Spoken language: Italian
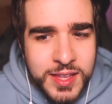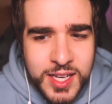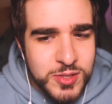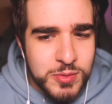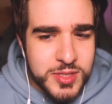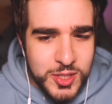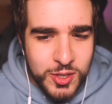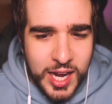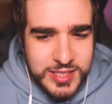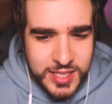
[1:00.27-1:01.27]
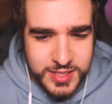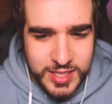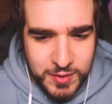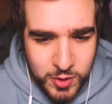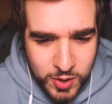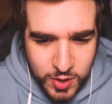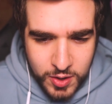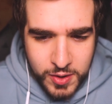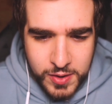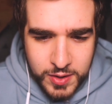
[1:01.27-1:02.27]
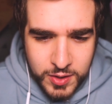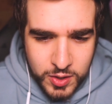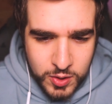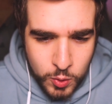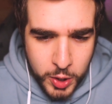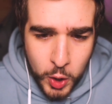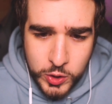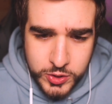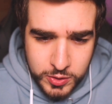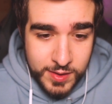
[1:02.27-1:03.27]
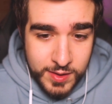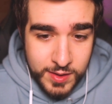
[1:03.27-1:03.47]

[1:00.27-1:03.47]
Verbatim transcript: riassuntino, ok, scherzavo. Curioso.